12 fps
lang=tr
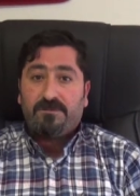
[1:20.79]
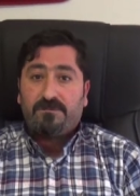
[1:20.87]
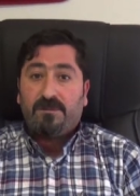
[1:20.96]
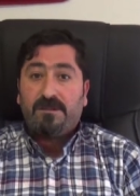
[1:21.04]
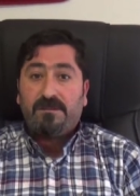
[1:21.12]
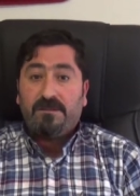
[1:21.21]

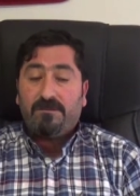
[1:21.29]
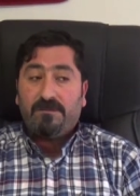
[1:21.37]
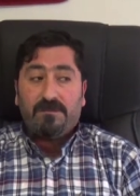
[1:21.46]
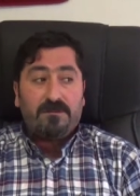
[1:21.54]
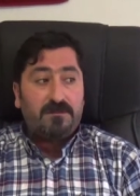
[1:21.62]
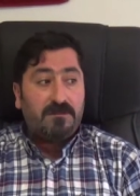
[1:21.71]
Maddi e,
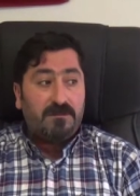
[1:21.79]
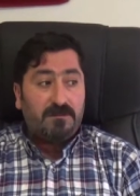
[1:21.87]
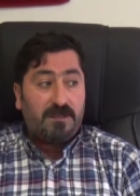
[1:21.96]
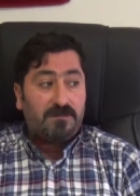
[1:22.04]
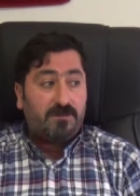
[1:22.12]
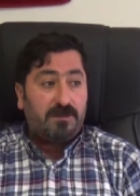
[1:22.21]

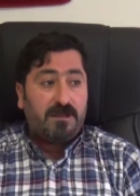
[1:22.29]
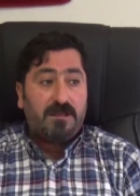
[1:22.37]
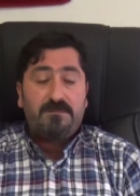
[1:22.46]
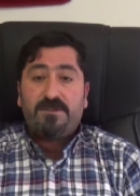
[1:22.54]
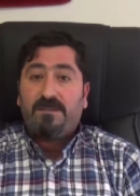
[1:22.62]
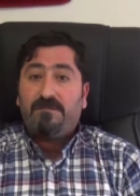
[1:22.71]
yat olarak
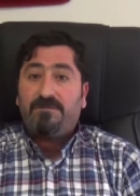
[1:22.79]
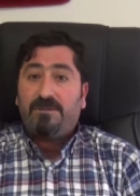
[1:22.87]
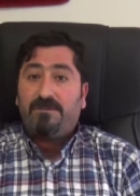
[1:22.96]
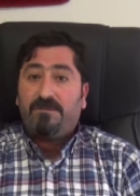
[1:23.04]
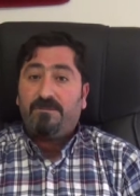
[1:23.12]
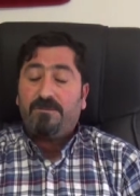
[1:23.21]
kimseden bir
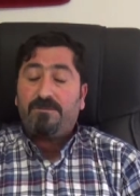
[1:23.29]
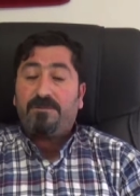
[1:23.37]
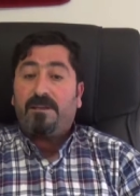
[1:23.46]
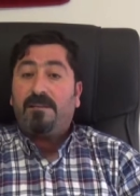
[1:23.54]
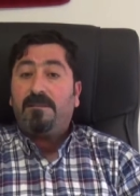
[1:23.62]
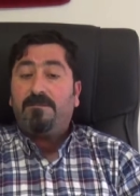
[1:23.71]
şey görmüyoruz,
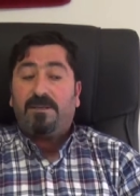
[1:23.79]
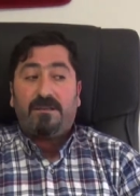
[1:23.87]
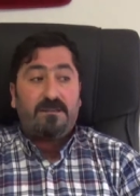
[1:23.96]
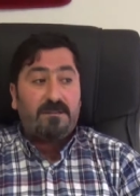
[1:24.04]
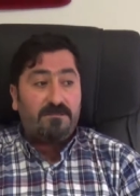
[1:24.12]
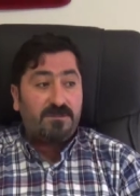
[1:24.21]
kendi
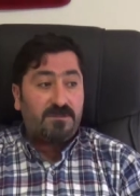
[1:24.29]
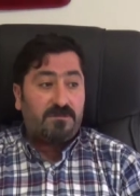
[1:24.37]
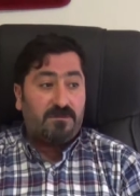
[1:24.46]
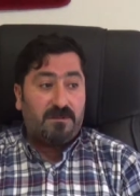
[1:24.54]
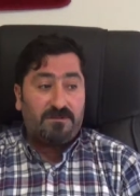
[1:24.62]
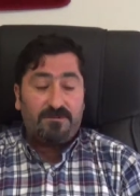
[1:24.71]
imkanlarımızı
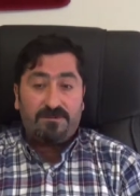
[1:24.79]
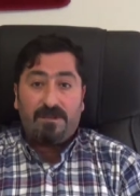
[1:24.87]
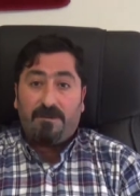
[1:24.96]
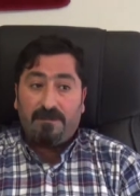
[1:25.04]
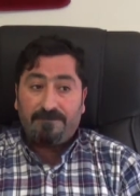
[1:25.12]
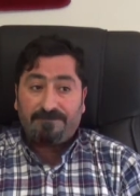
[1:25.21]
kullanıyoruz
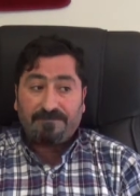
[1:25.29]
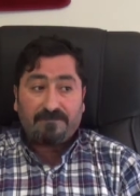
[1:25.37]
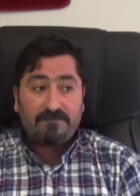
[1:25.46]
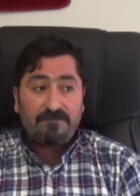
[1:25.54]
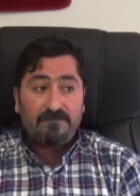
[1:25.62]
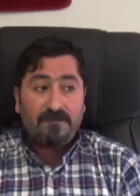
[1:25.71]
ama
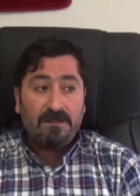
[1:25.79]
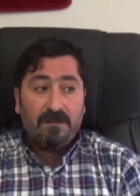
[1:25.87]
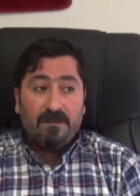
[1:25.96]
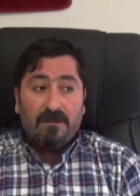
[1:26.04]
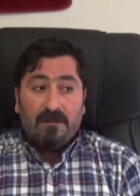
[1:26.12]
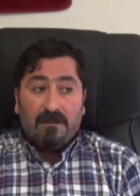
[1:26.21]

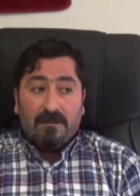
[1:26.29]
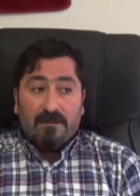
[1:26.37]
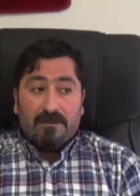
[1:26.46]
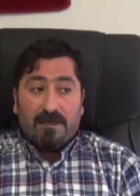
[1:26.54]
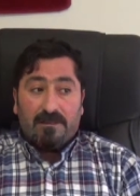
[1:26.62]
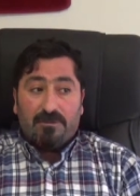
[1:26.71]

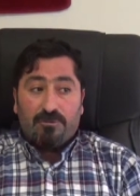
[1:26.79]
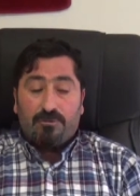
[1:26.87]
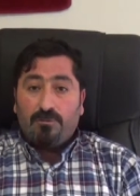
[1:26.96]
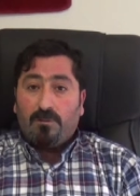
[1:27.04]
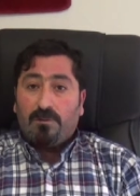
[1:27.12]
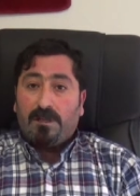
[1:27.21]
yani
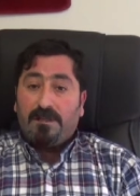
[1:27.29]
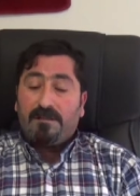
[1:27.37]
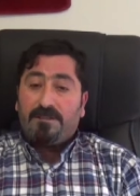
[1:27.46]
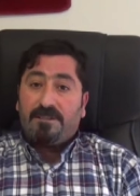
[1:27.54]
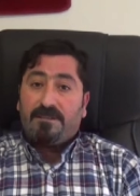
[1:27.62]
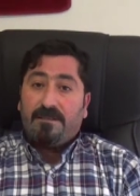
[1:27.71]
şu
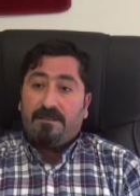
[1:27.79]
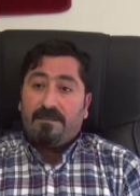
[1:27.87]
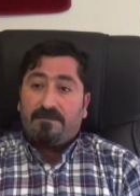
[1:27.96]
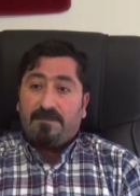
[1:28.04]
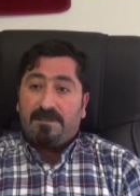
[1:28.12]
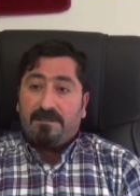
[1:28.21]
olayın cereyan
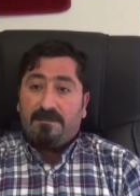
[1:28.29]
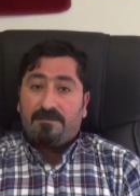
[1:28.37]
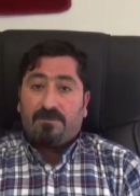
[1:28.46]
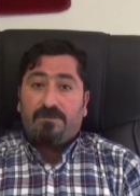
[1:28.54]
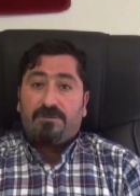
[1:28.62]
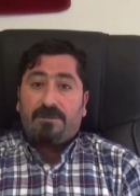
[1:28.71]
etmesi
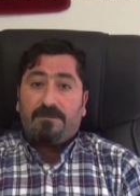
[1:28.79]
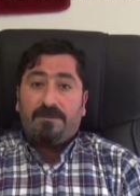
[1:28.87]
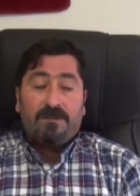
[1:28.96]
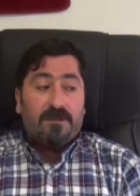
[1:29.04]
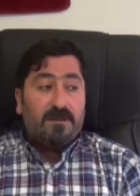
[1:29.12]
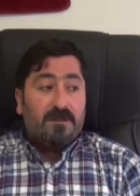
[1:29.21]
sonuçta
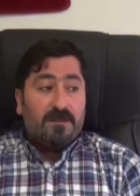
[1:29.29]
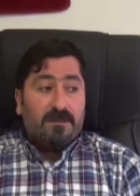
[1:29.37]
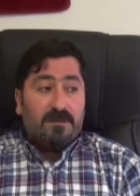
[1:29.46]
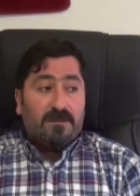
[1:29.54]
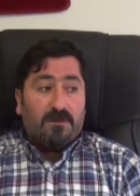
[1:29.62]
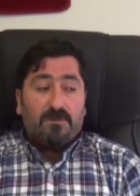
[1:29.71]
bir
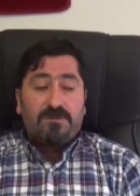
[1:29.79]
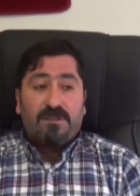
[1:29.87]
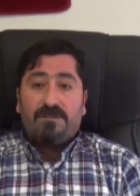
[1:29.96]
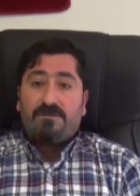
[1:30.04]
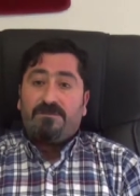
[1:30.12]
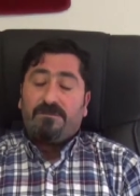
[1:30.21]
ya
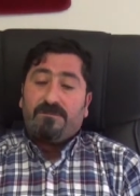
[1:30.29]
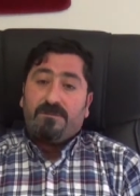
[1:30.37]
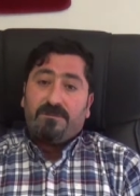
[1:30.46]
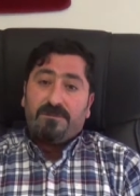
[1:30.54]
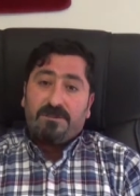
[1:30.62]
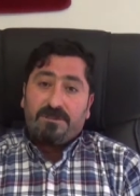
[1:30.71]

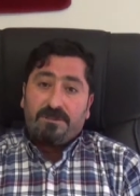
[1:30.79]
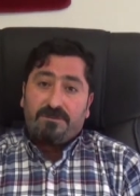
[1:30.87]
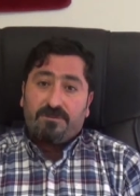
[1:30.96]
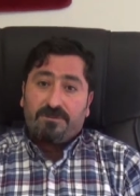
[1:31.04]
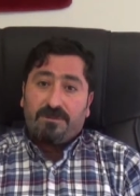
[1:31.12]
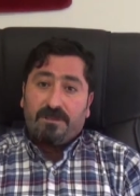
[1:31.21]
18-19 yaşında
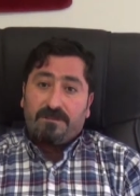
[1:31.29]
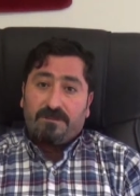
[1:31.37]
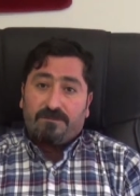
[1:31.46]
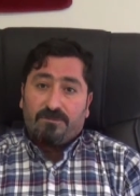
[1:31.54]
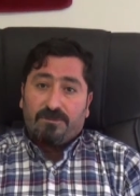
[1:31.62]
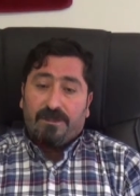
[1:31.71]
çocuklardır
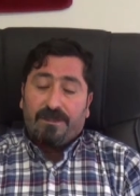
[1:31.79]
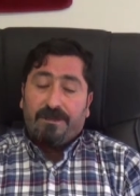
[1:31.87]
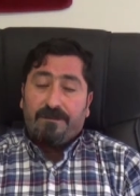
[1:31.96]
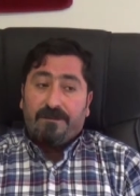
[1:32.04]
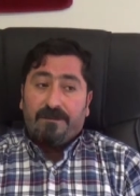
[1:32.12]
bunlar ya.